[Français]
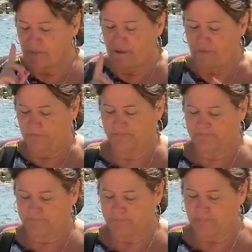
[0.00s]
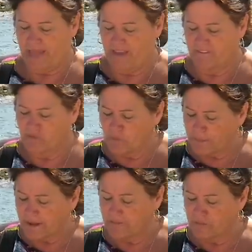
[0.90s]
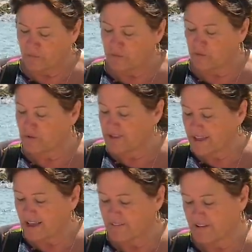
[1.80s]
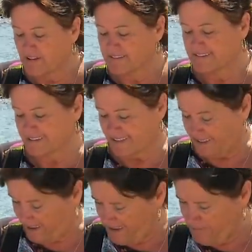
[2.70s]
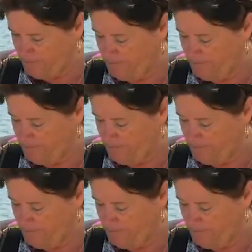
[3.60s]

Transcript: demande Oui. Avez-vous prévu de venir en France cette année?